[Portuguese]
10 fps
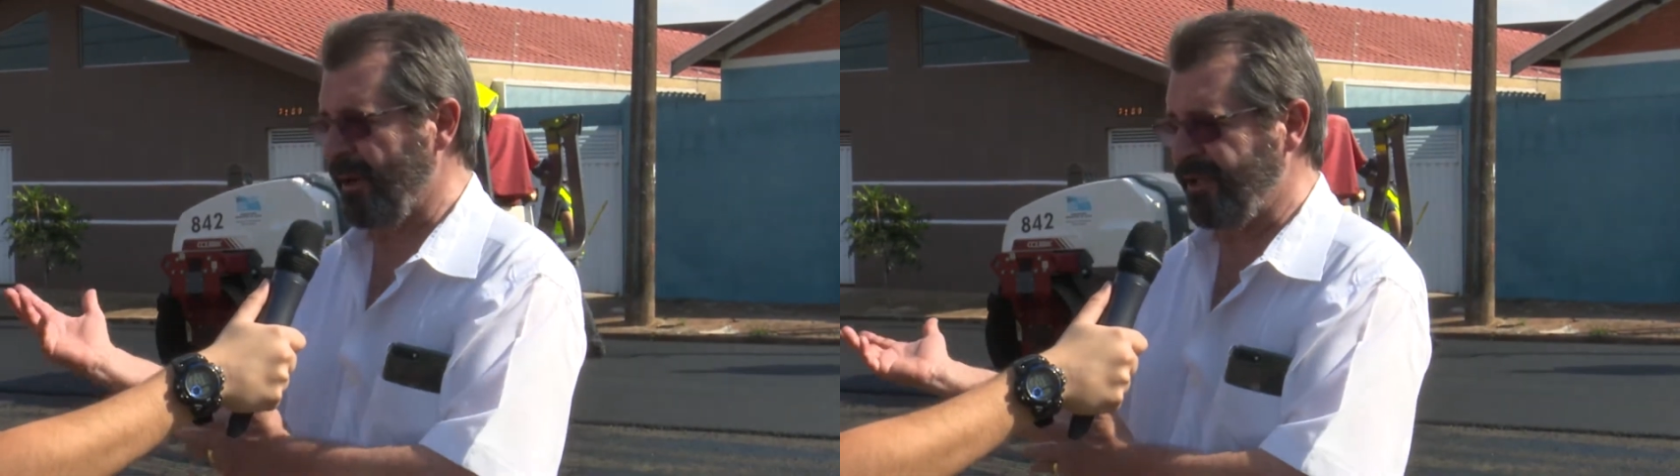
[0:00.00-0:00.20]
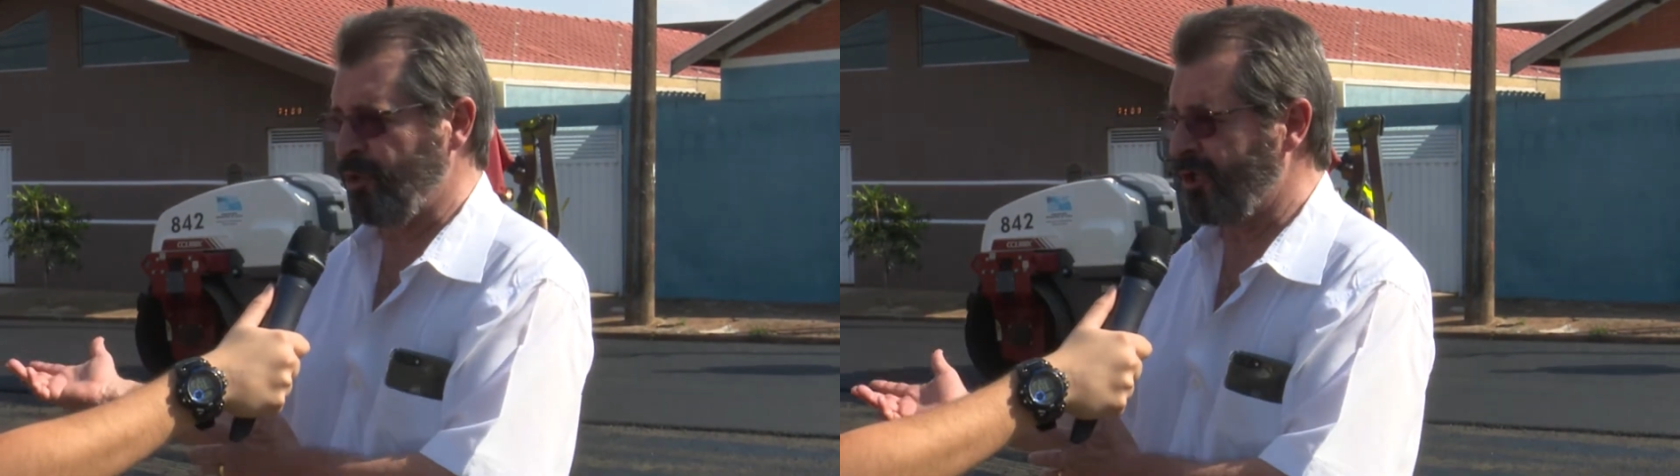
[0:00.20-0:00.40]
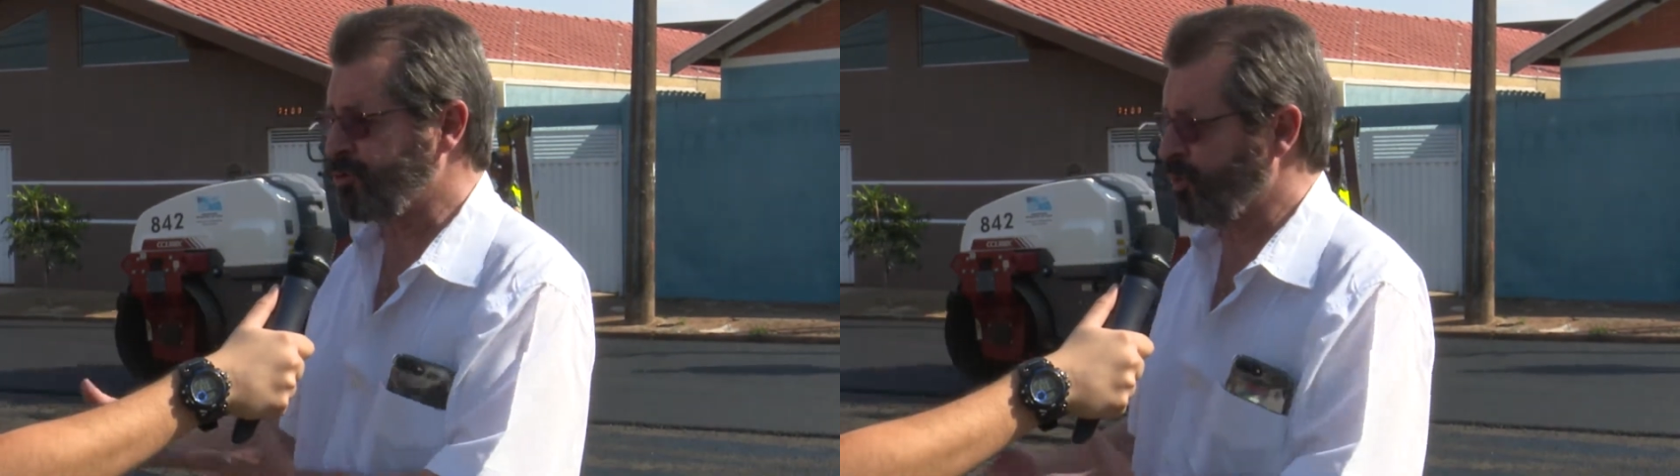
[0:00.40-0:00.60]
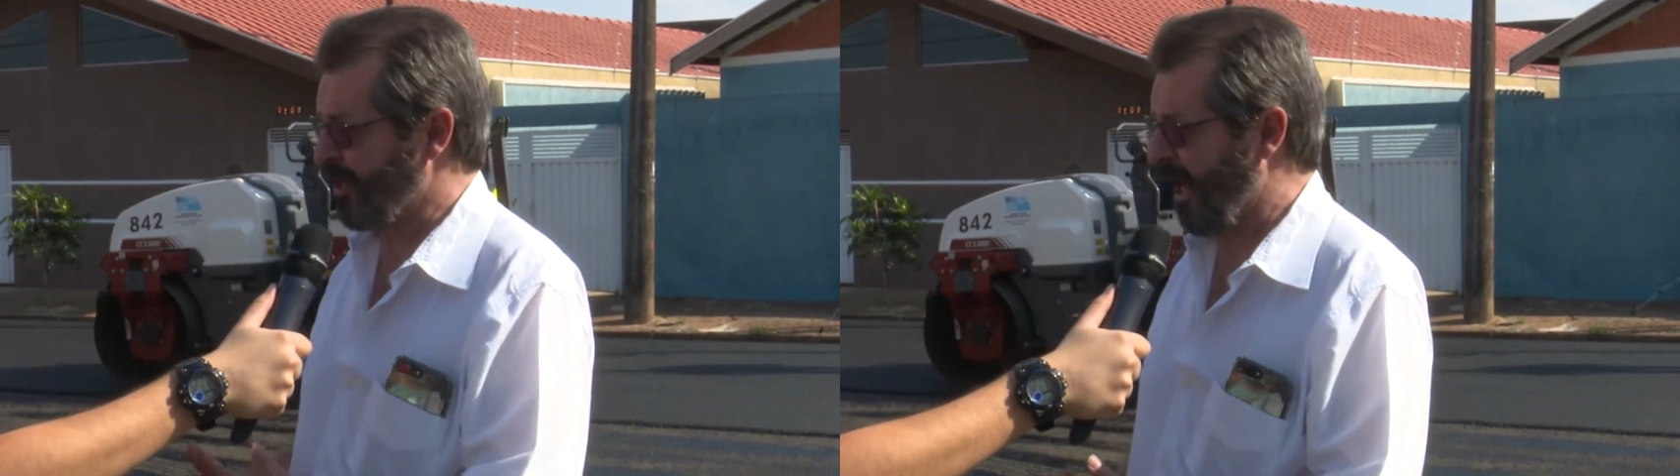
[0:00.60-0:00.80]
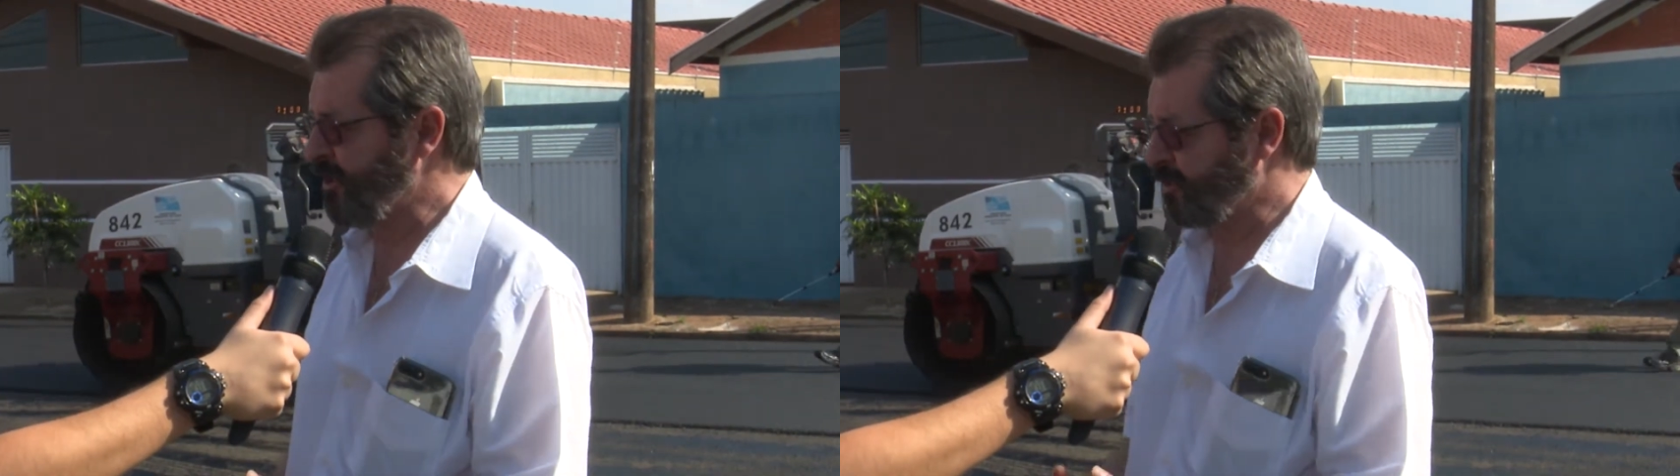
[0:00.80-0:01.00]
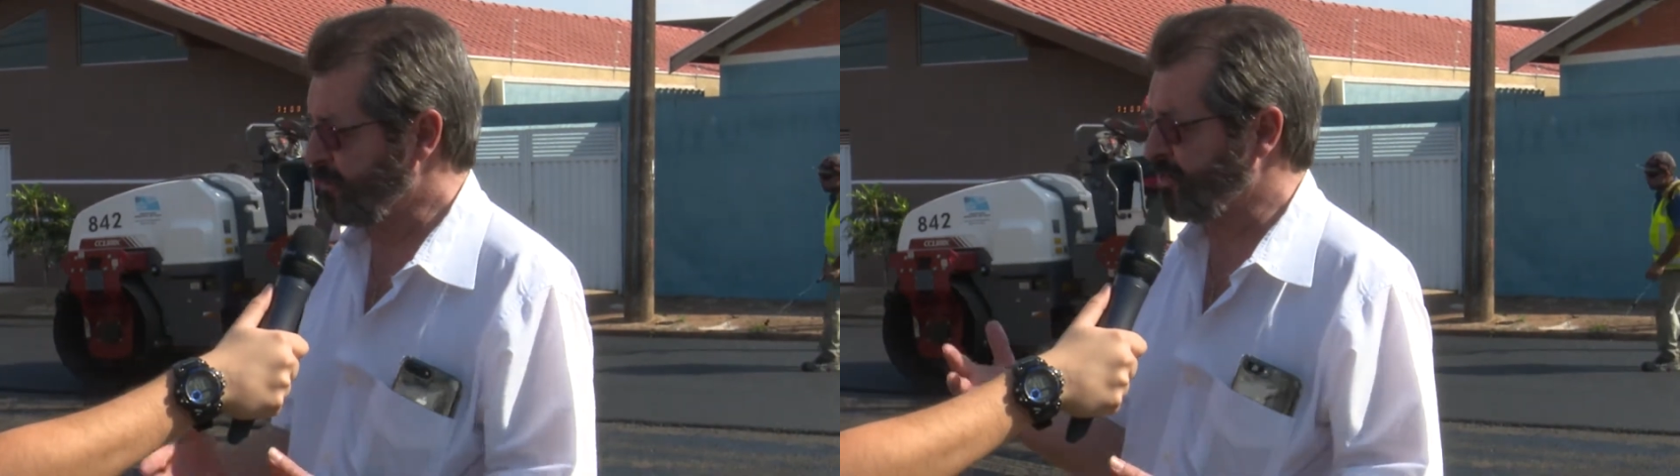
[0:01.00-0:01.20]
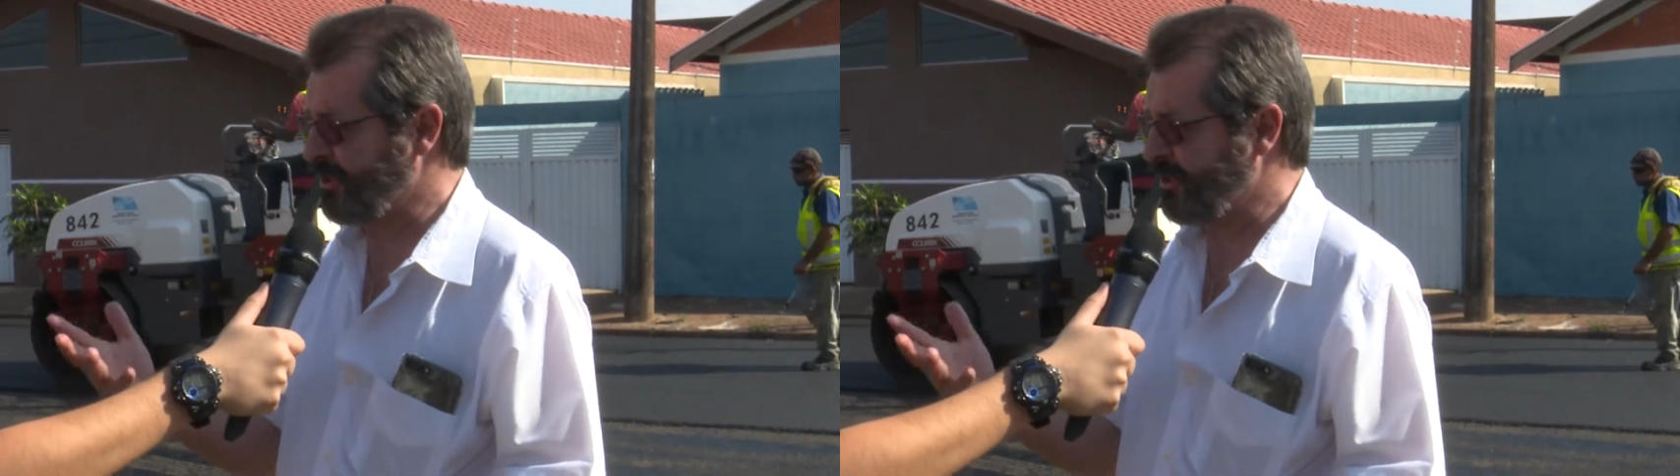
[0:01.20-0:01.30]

para que nós contraíssemos,